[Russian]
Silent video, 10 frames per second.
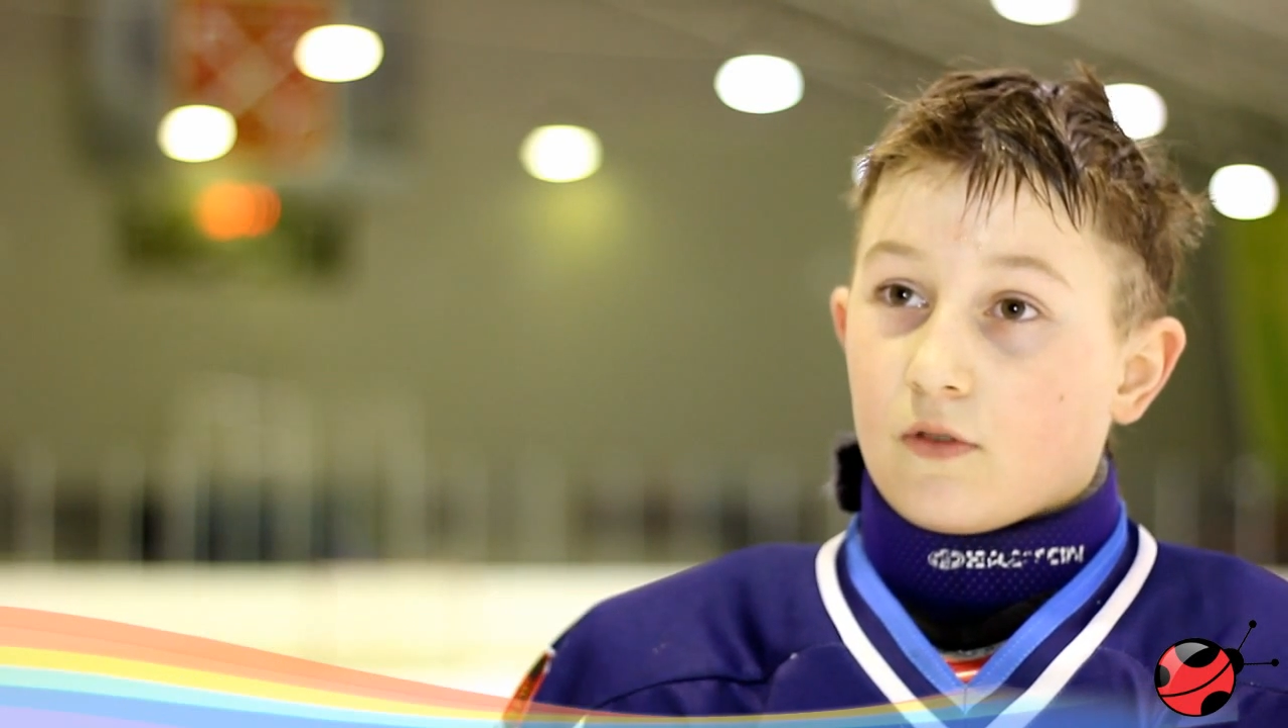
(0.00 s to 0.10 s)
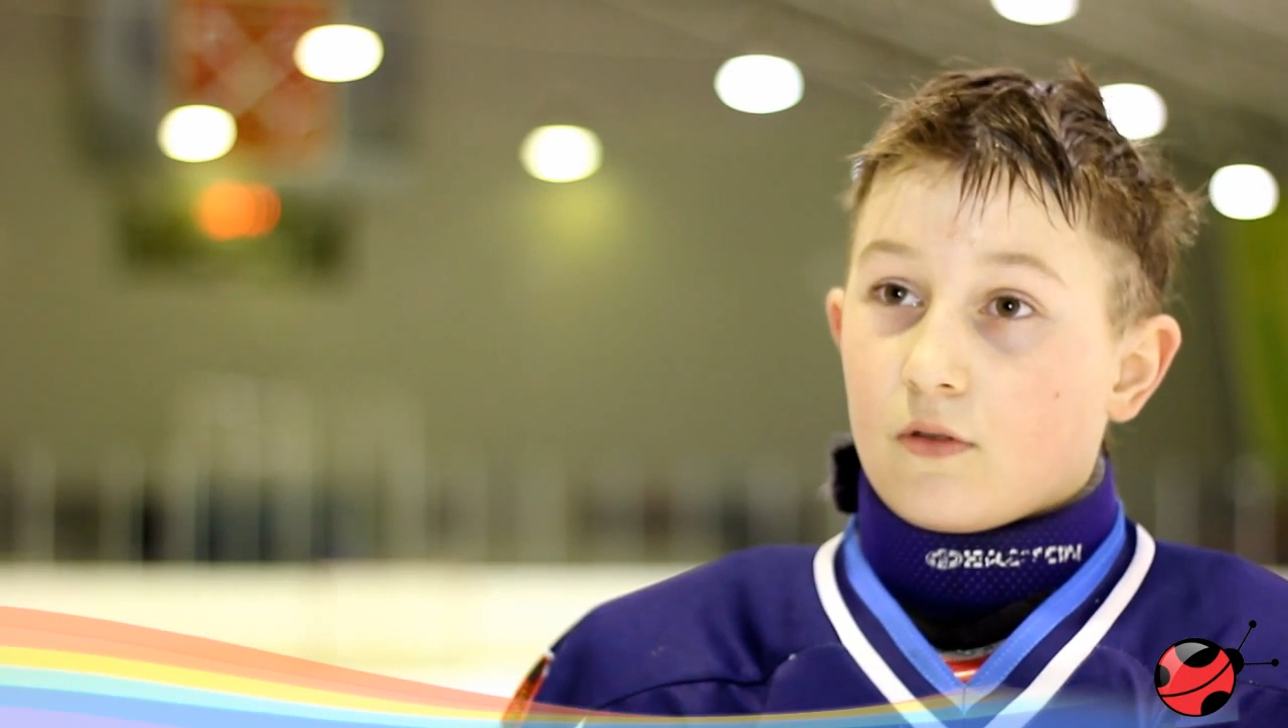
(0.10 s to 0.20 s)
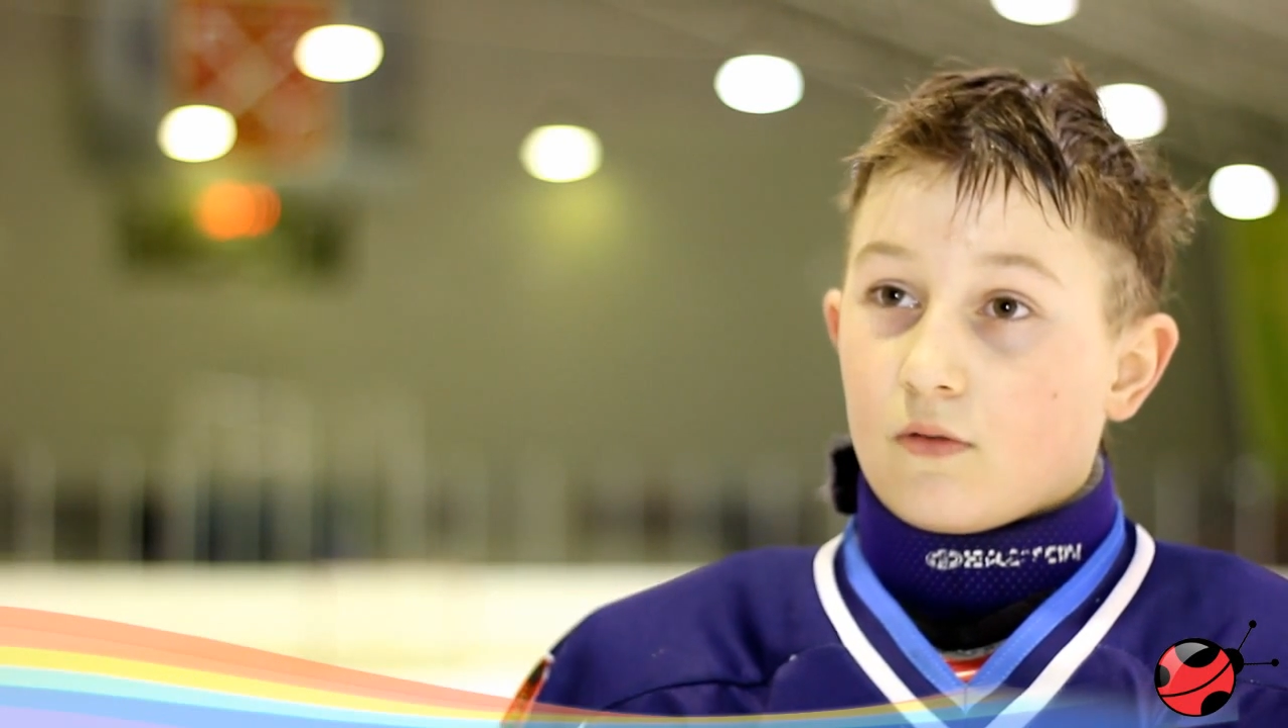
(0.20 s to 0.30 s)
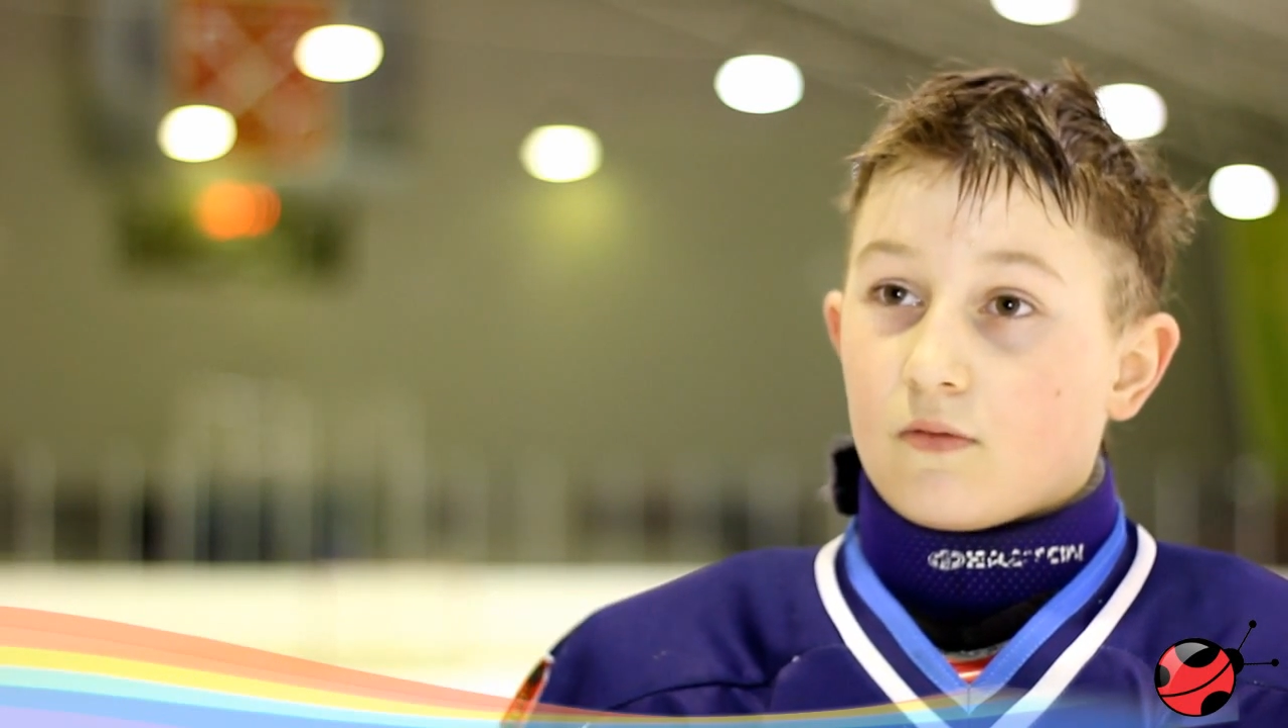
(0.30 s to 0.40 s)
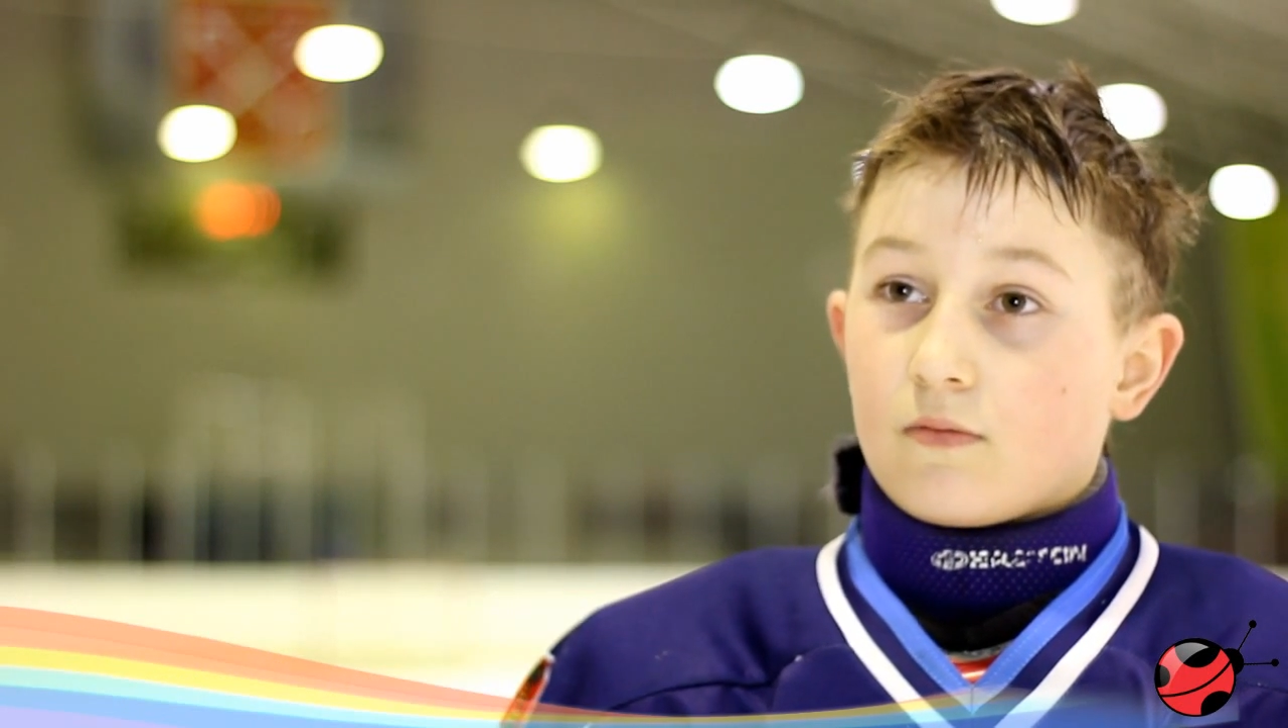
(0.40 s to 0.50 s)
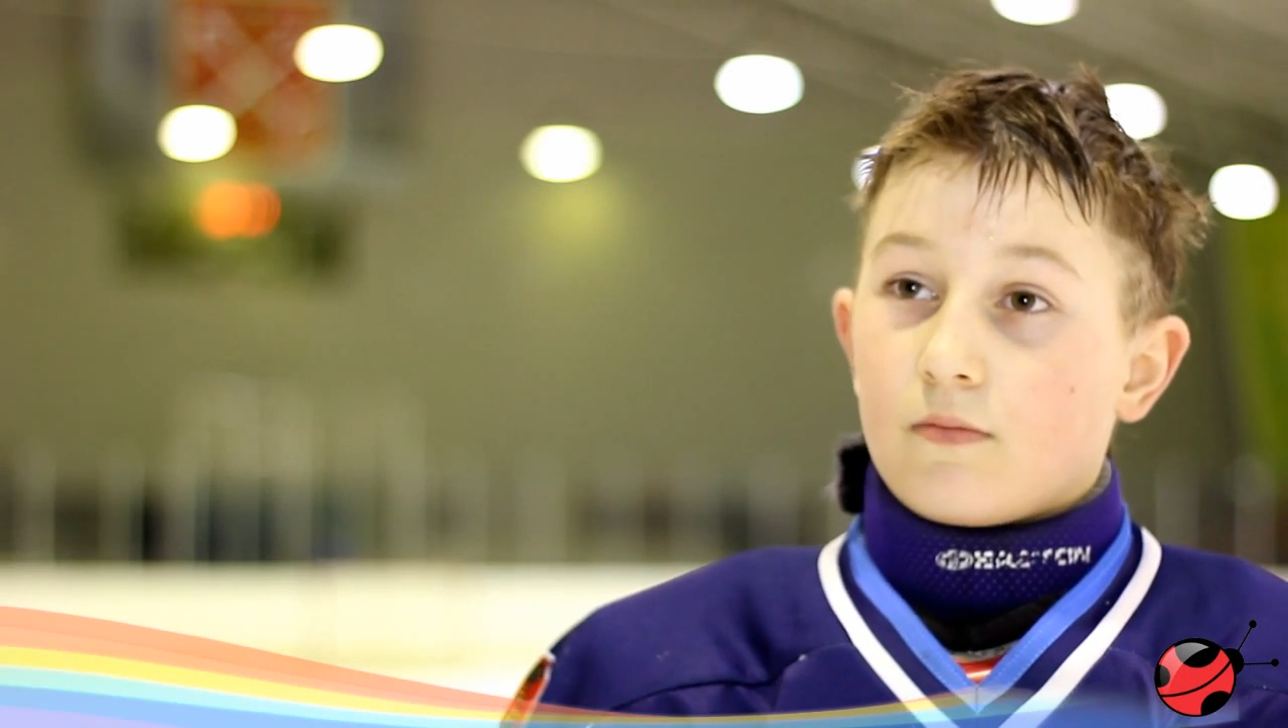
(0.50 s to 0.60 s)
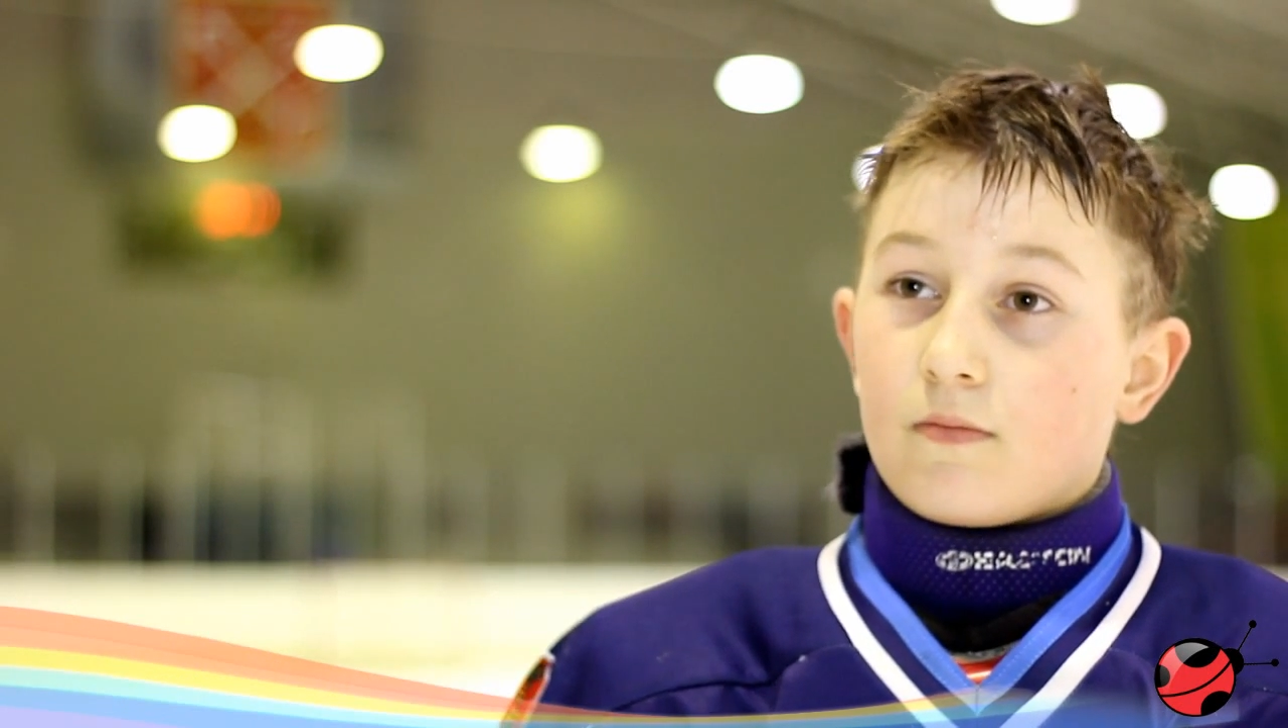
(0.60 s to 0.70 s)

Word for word: вот, ну,